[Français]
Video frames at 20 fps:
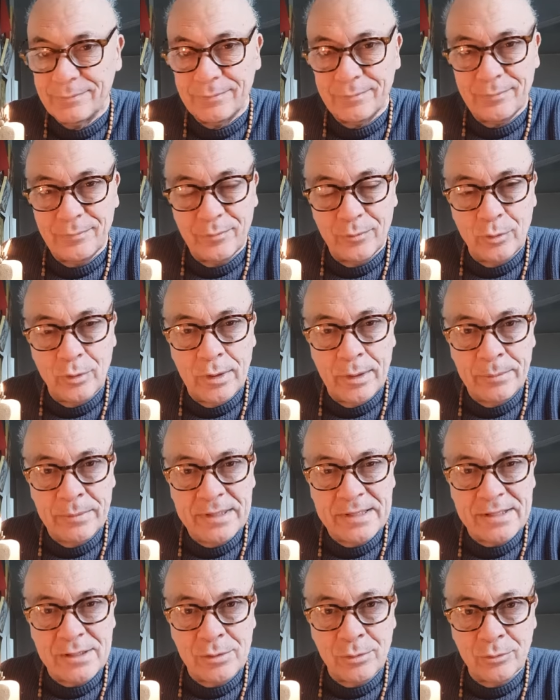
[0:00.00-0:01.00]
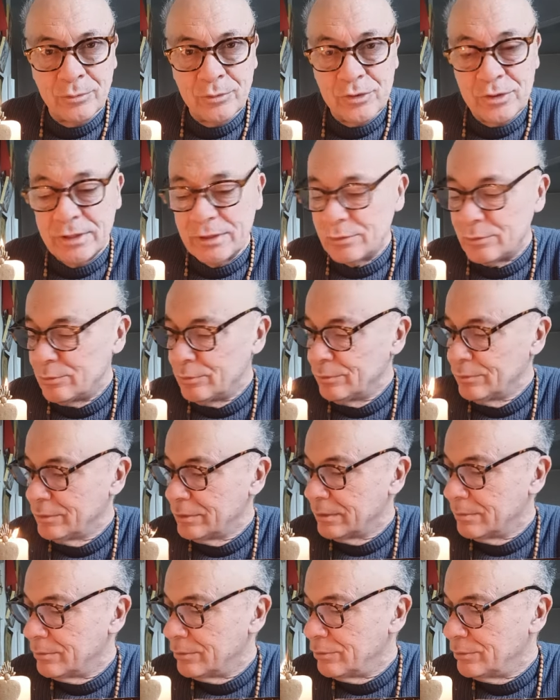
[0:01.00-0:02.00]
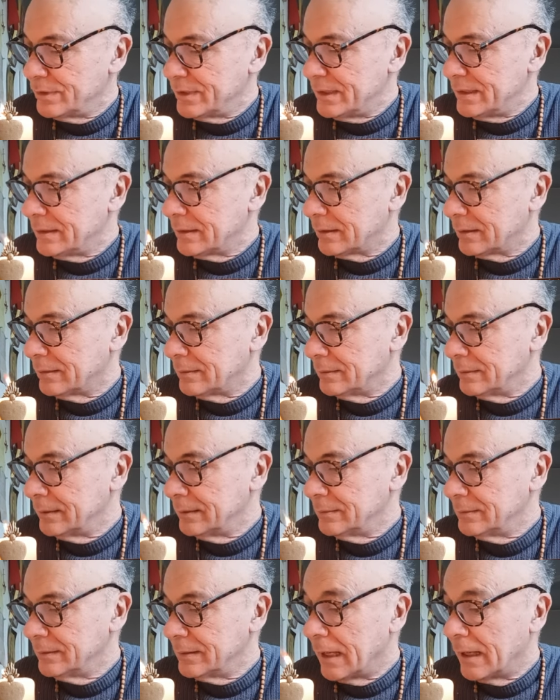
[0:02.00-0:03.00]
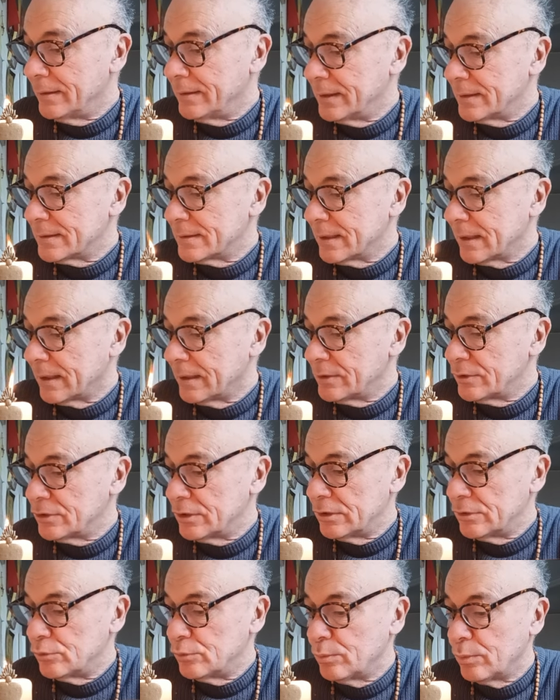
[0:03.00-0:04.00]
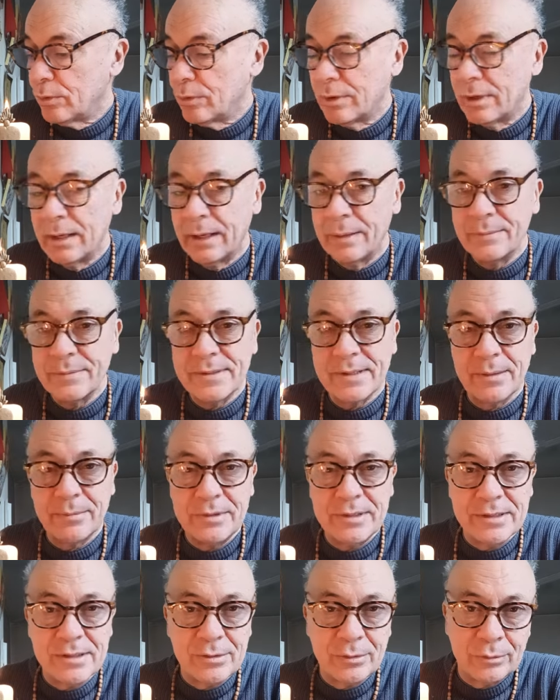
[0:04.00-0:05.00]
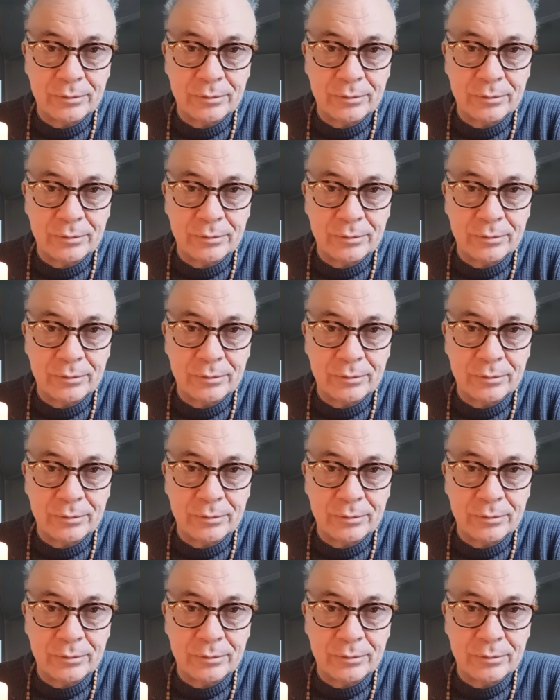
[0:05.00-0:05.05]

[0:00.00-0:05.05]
de la mission de Jésus, comme le titre hein, à Nazareth, Jésus proclame sa mission.